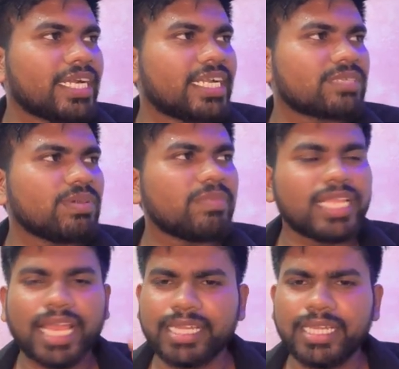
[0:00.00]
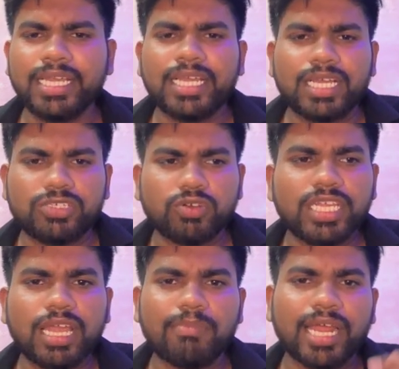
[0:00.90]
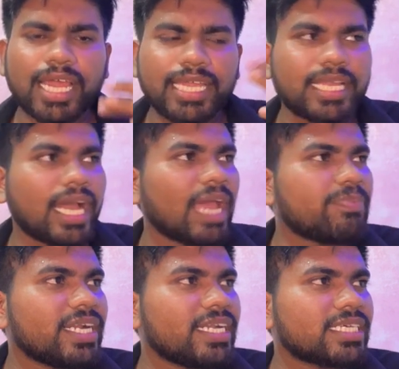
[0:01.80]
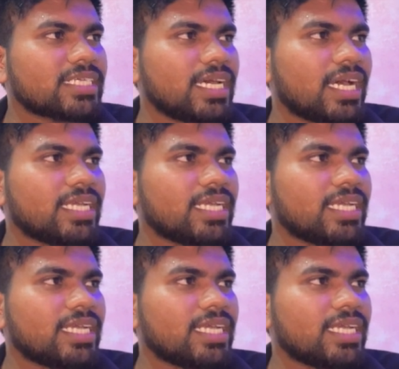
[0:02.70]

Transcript: एड्रेस भी मिल जाएगी जो कि हमारा एक आई एड्रेस